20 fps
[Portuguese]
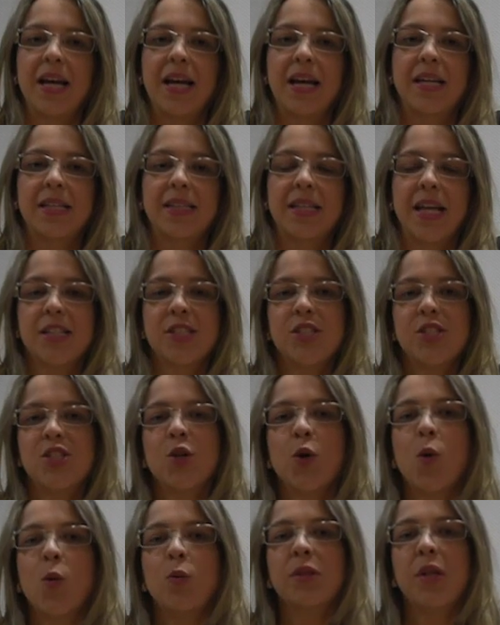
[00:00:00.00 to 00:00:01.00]
a taxa
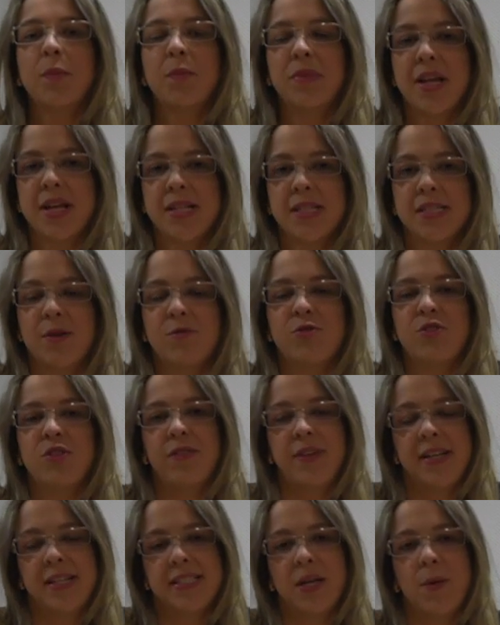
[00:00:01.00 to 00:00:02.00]
de contaminação de
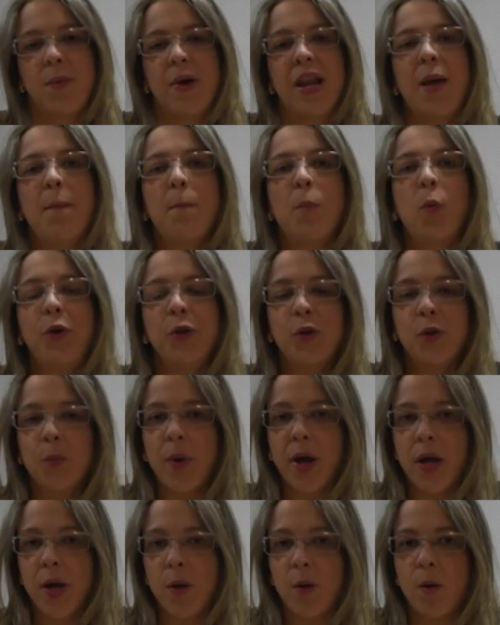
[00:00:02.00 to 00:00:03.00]
infecção ela é muito
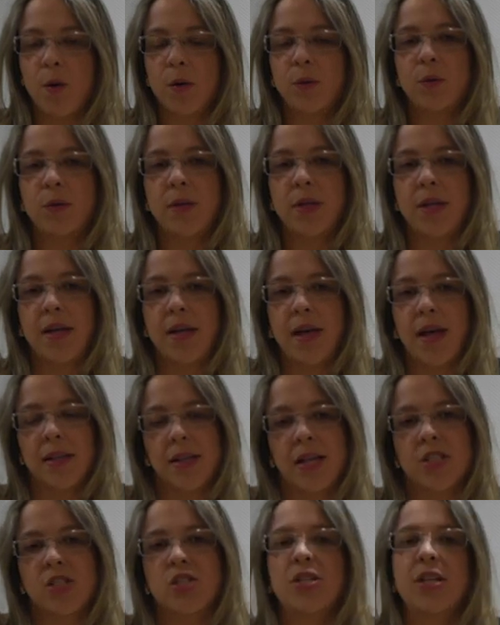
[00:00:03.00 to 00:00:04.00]
maior do que a
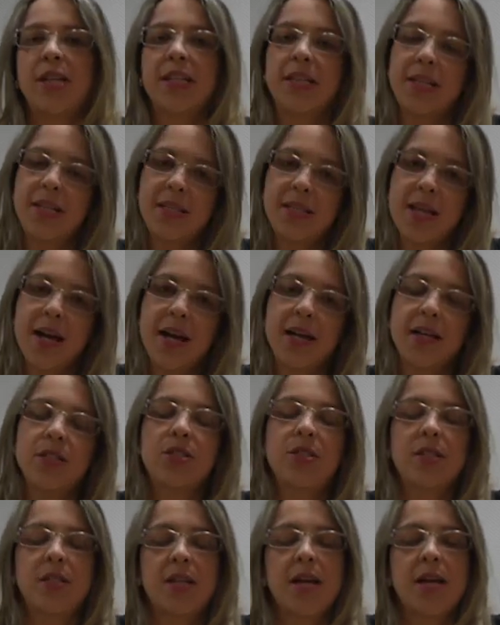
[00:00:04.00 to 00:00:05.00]
taxa de
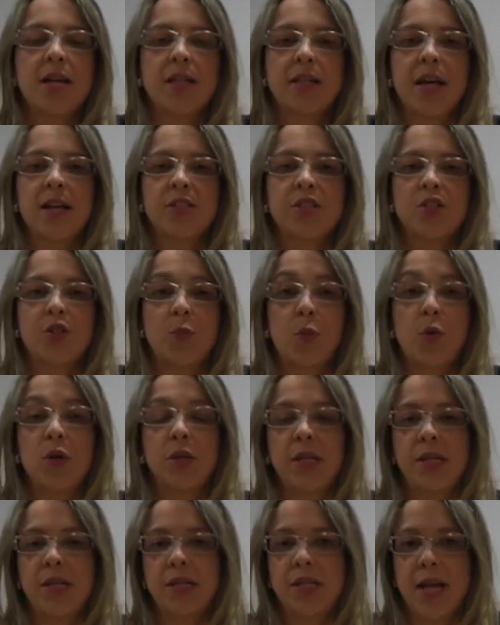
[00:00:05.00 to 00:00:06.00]
letalidade, né, a taxa de
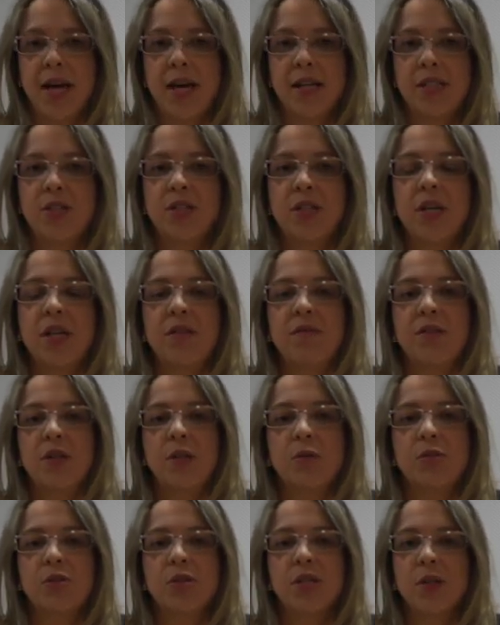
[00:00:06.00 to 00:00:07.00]
mortalidade em
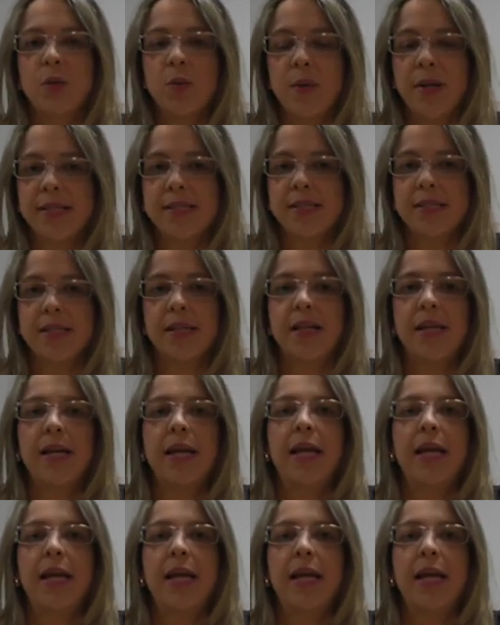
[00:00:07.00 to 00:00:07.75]
virtude da doença.